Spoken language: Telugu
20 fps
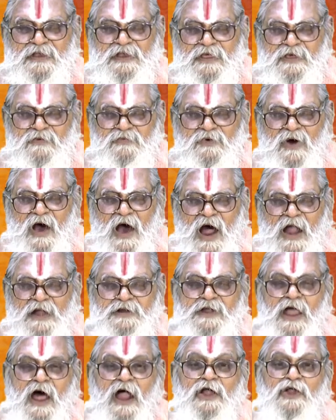నీవు
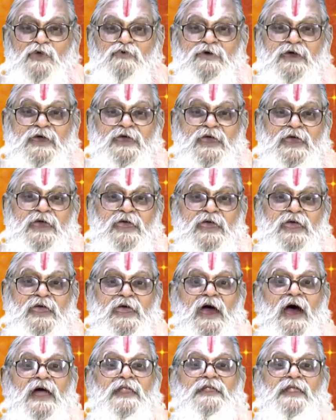ఆండాళ్ళువే
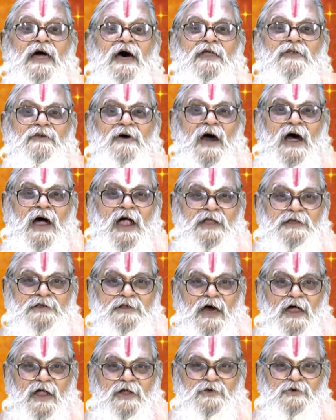అన్నారు
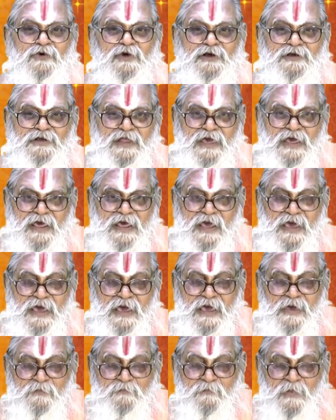ఆండాళ్ళు అంటే
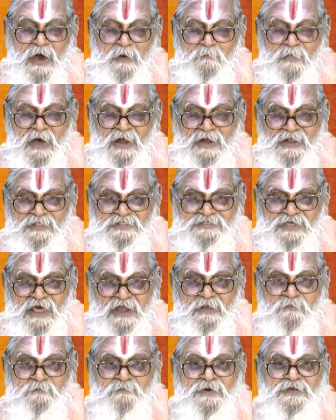మమ్మల్ని
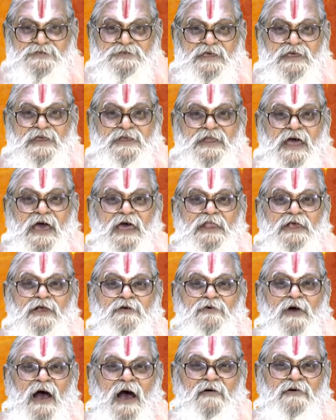
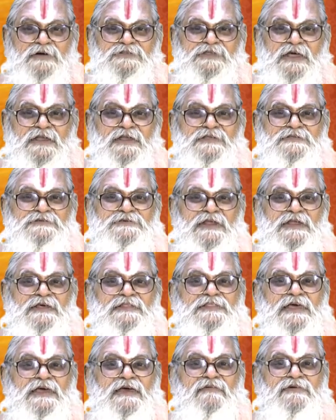తరింపజేయటానికి అవతరించిన
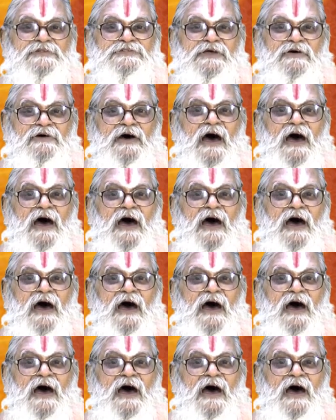దేవత